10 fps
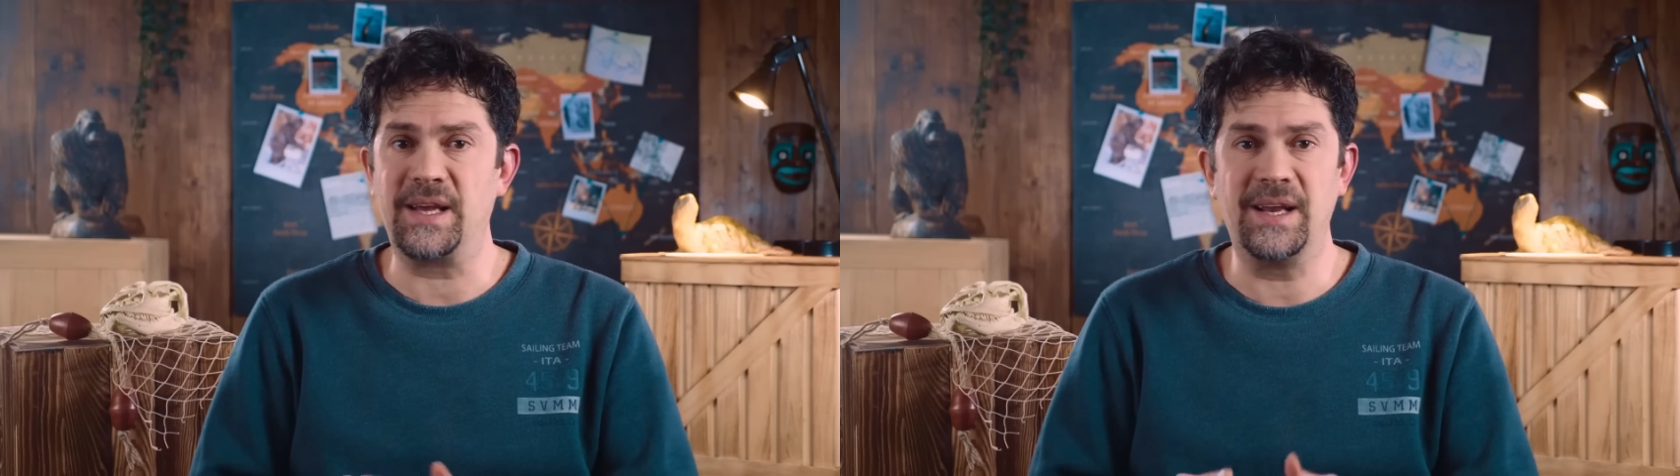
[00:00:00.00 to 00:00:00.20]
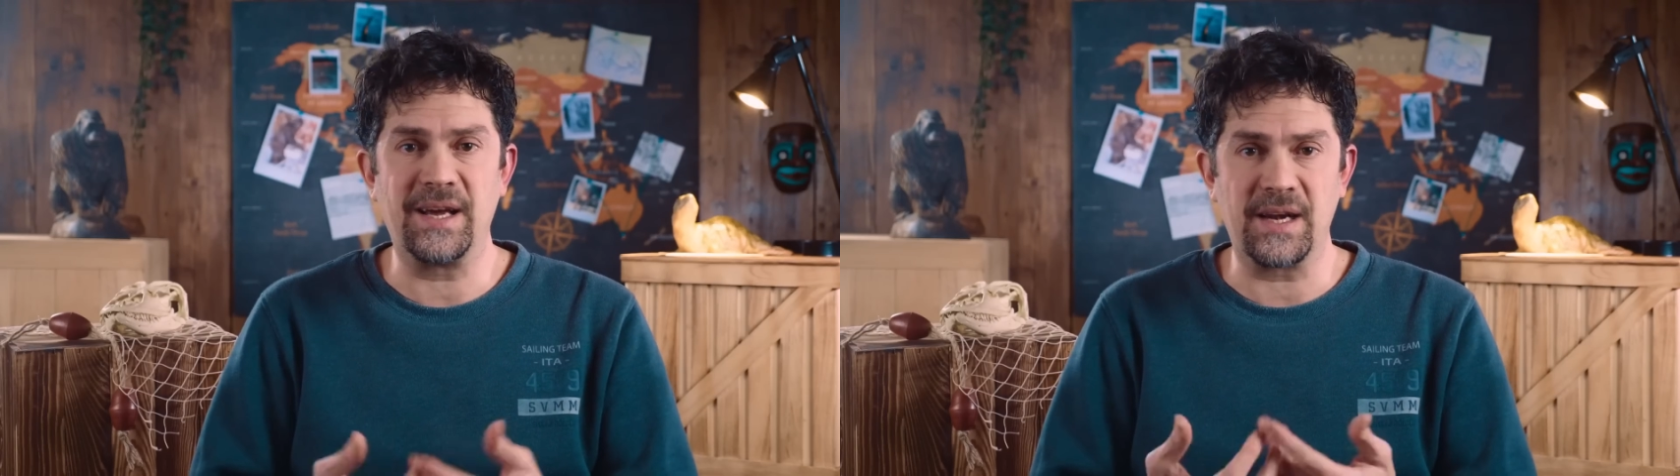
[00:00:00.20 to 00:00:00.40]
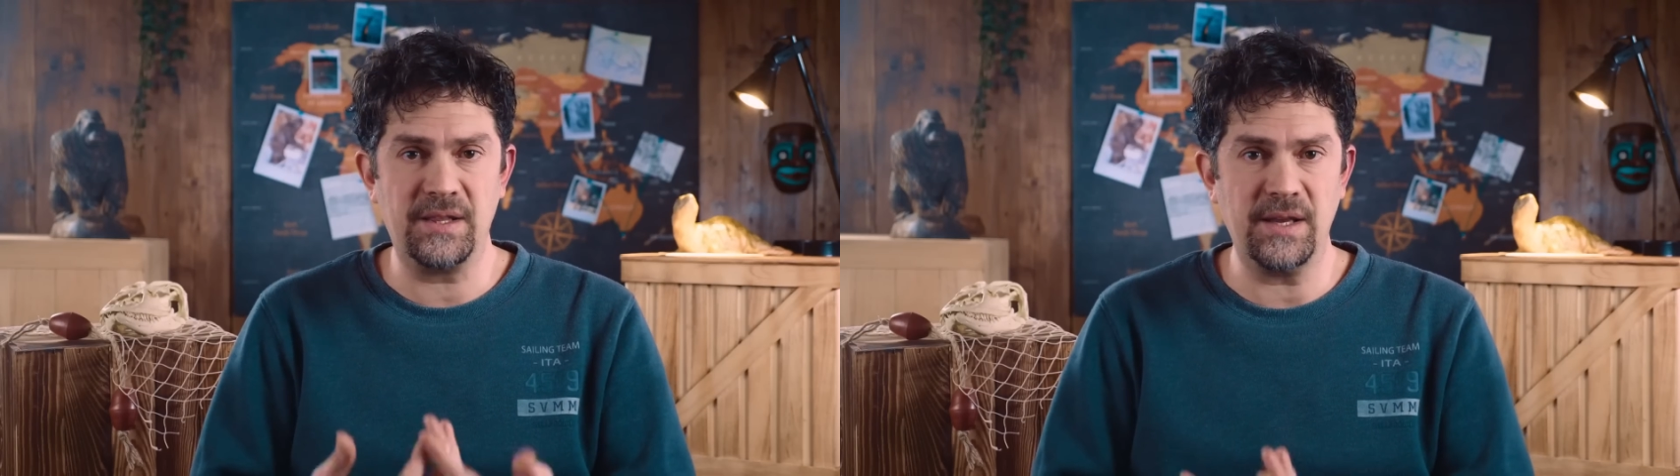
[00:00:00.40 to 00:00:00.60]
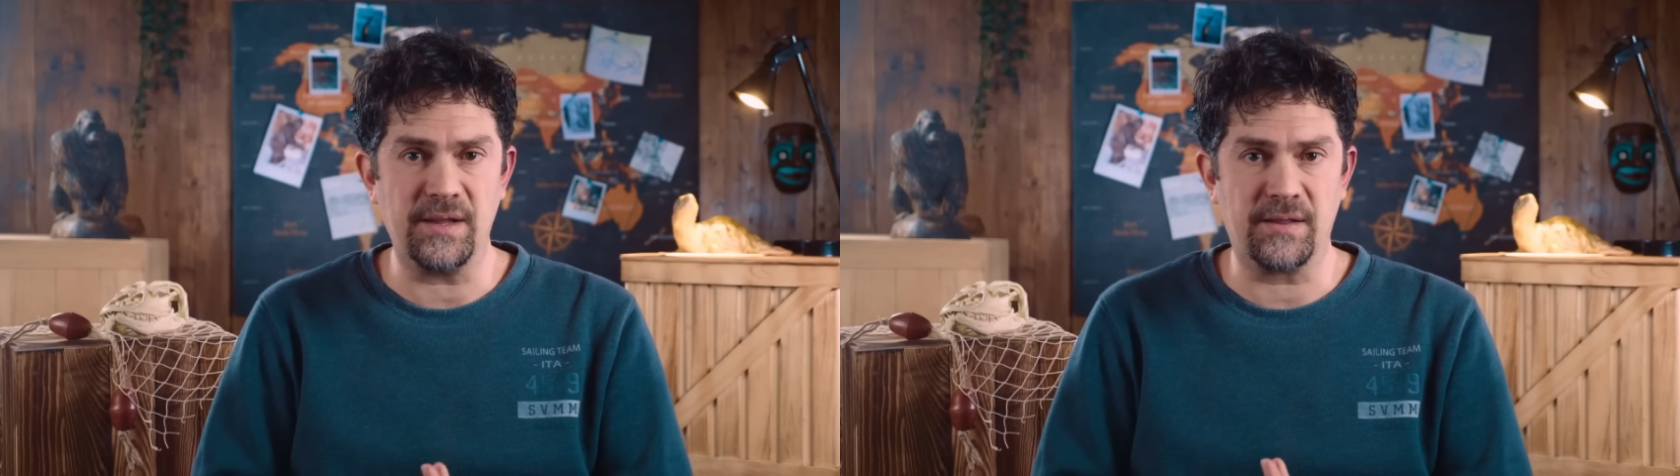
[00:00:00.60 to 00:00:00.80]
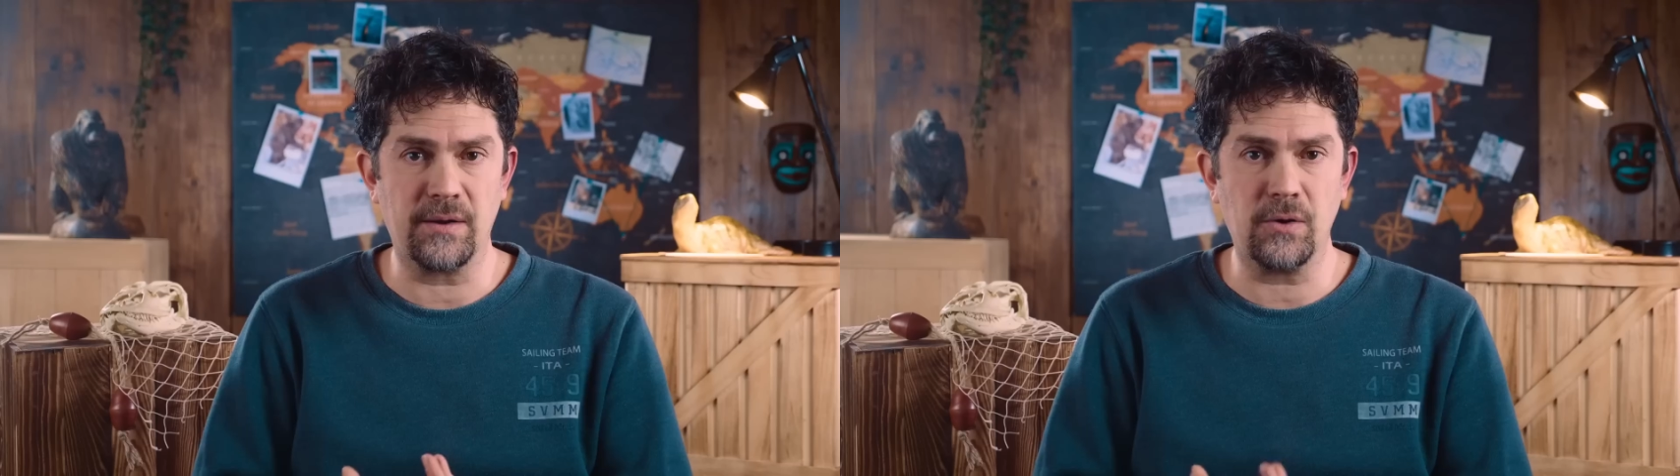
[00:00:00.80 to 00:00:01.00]
che le
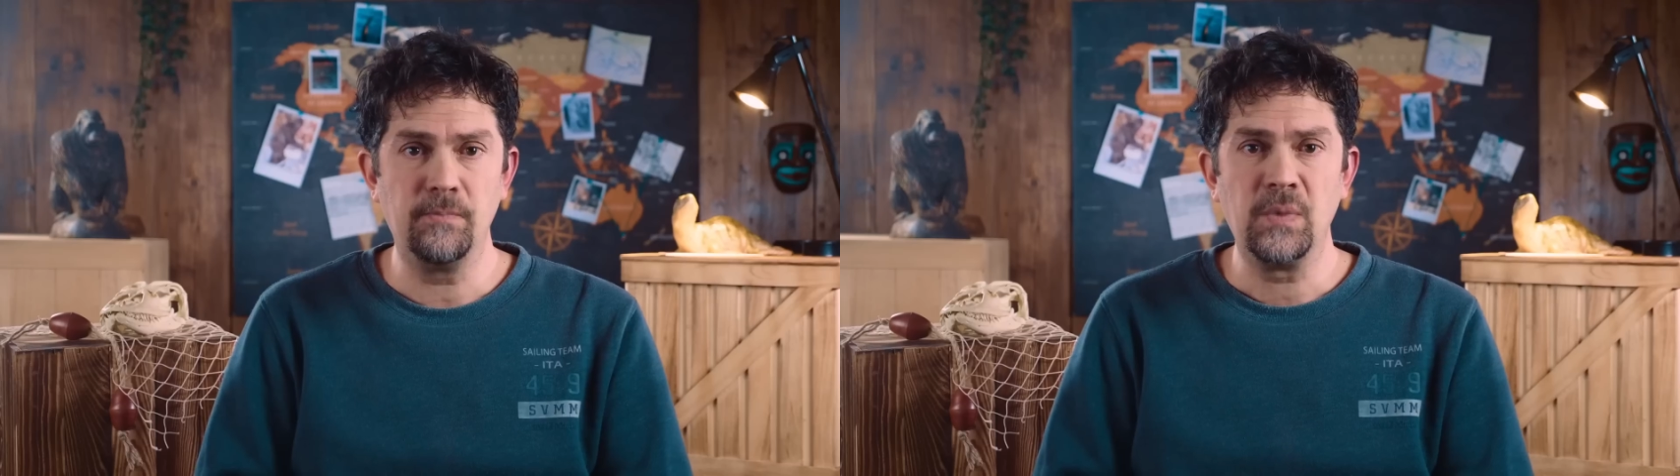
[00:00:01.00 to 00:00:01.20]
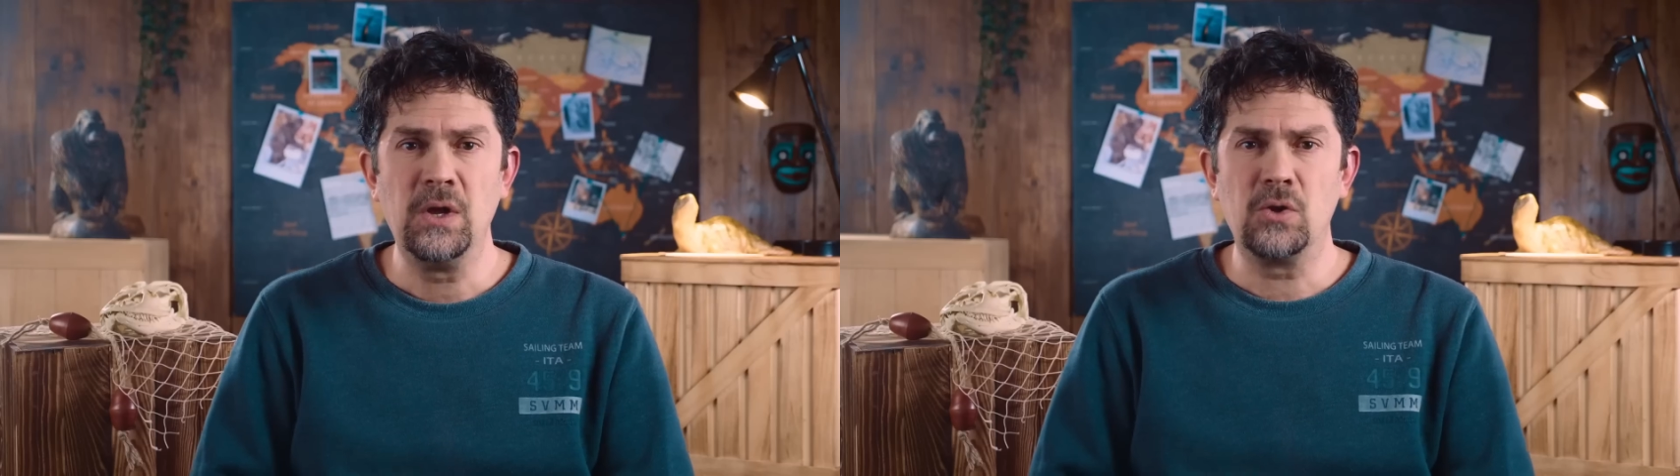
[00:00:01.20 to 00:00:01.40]
caratterizzano,